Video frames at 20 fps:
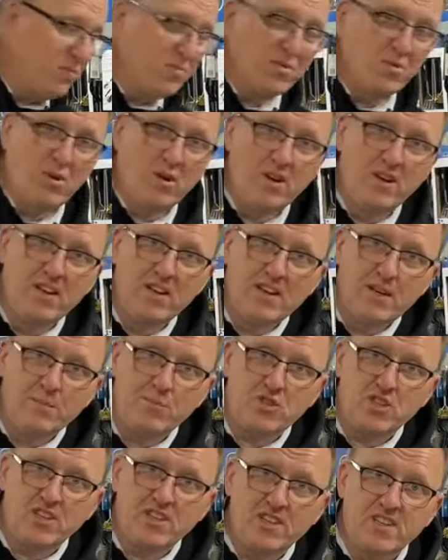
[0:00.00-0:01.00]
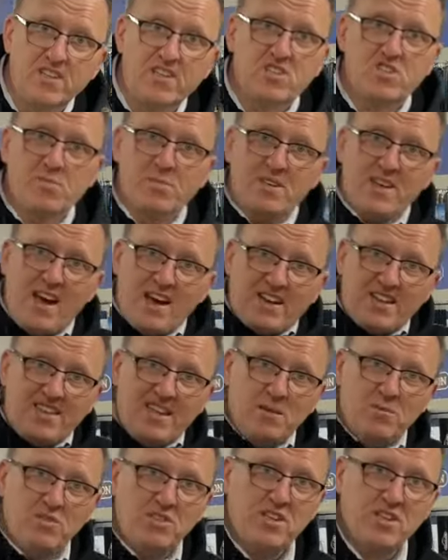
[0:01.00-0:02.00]
było przykryte, żeby jak
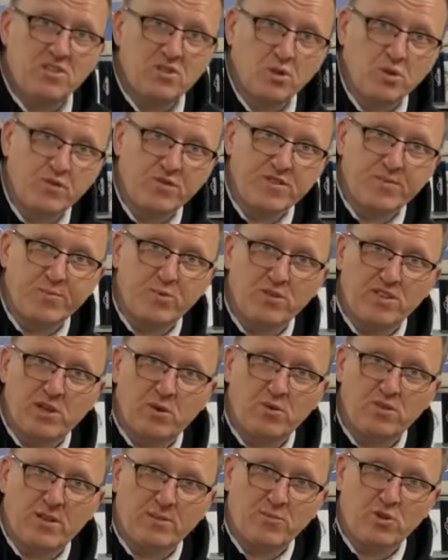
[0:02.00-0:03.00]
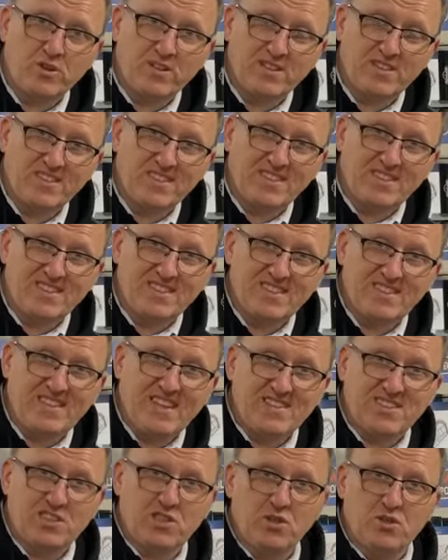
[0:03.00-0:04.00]
najmniej soków spłynęło nam do
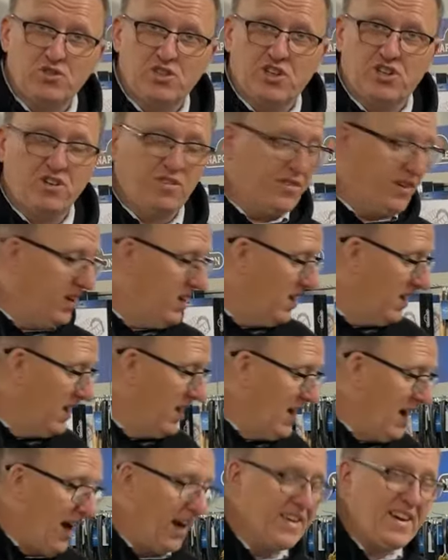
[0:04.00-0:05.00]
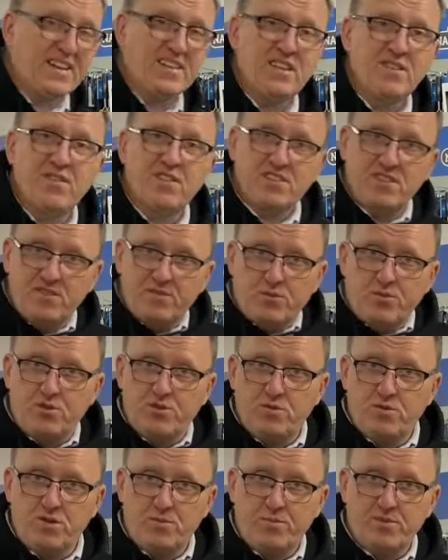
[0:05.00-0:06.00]
tacki ociekowej, a jak najwięcej
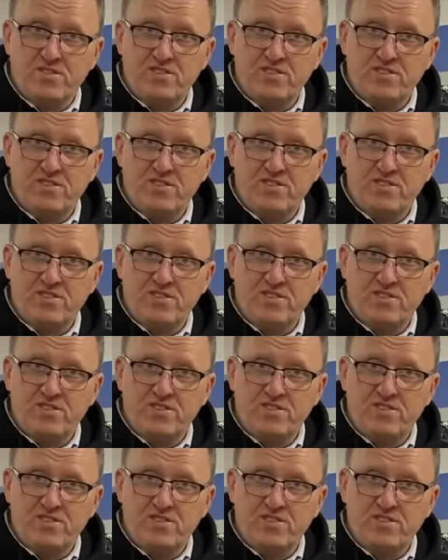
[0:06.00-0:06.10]
wróciło do,